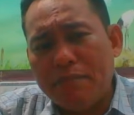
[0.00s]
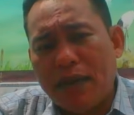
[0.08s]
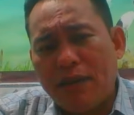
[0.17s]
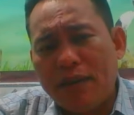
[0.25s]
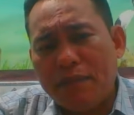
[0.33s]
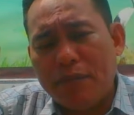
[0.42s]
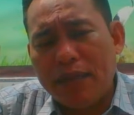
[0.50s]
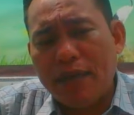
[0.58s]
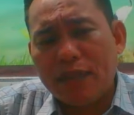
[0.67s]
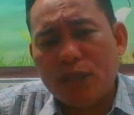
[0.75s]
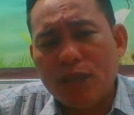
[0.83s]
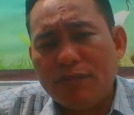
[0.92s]
bảo rằng mình
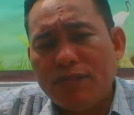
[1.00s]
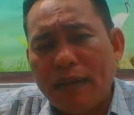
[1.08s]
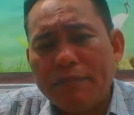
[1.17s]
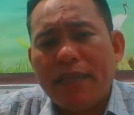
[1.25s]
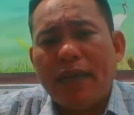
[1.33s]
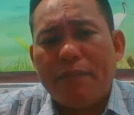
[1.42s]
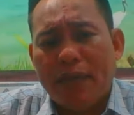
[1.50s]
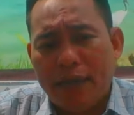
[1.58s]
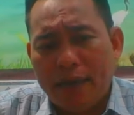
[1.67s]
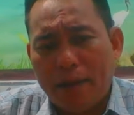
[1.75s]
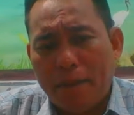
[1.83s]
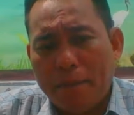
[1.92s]
là xúc phạm cha mẹ
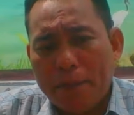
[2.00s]
anh